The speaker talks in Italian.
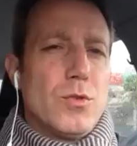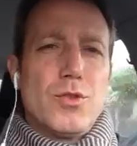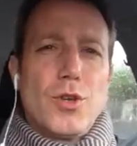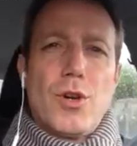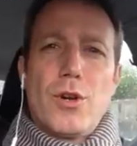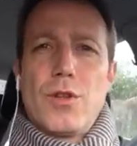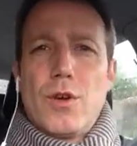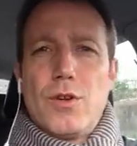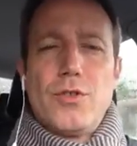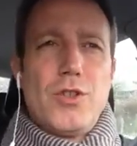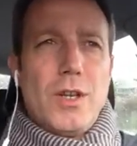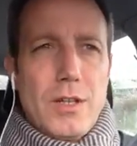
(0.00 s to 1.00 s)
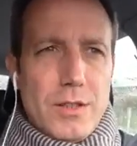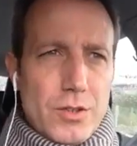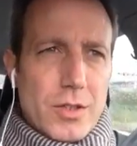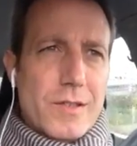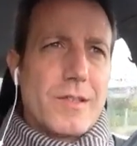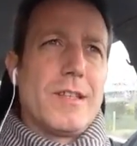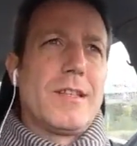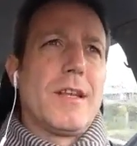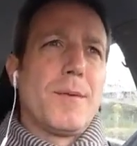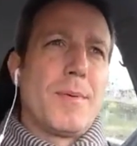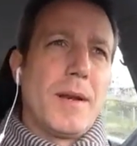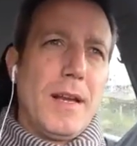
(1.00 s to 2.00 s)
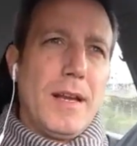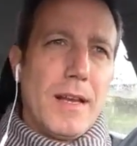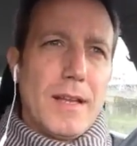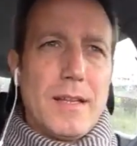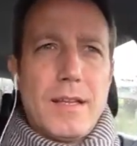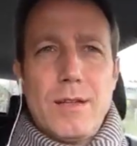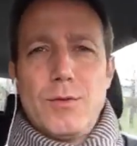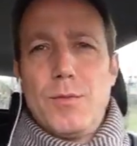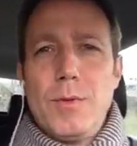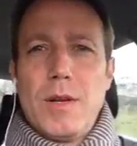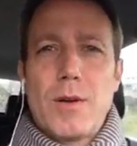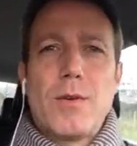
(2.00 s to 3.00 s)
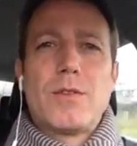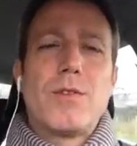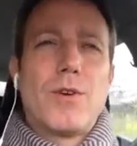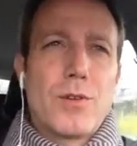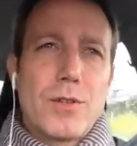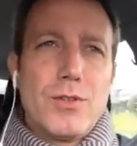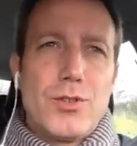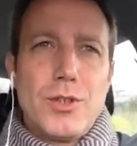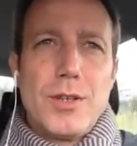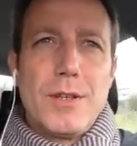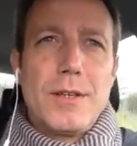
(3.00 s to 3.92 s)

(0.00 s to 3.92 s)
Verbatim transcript: Buongiorno, oggi è il 17 aprile del 2014.